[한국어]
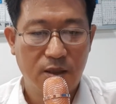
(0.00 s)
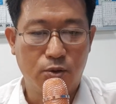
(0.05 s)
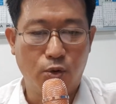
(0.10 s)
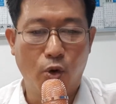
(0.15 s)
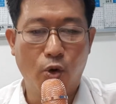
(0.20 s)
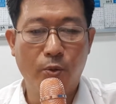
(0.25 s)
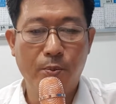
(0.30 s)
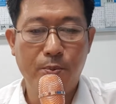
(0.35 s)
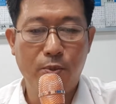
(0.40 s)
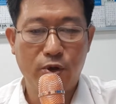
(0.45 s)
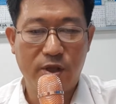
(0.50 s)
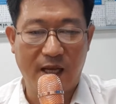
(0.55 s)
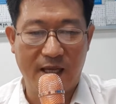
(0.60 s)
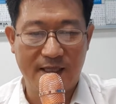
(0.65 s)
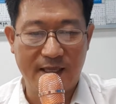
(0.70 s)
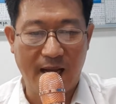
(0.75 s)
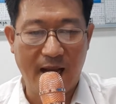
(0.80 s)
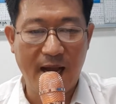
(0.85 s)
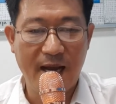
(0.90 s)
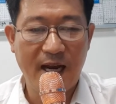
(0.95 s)
돈보다
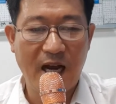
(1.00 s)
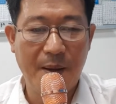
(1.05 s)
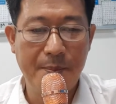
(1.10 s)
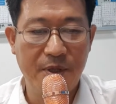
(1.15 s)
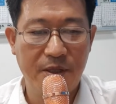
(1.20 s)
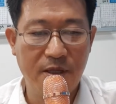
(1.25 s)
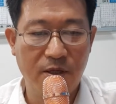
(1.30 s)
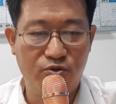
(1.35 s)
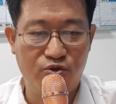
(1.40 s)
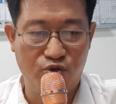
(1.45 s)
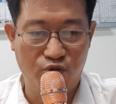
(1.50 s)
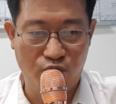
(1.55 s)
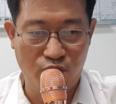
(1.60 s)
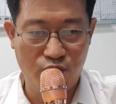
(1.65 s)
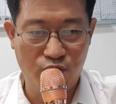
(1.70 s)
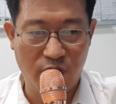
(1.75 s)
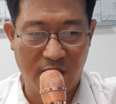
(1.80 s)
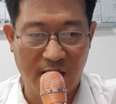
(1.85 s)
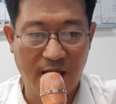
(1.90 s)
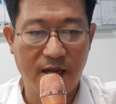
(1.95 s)
사람이
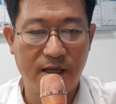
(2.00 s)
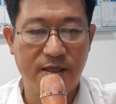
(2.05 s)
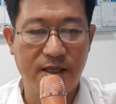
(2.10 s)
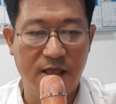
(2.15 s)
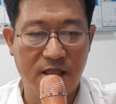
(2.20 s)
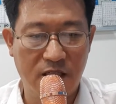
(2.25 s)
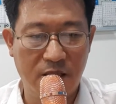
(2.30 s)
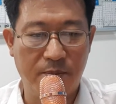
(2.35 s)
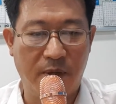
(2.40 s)
더중요한 것을 잊지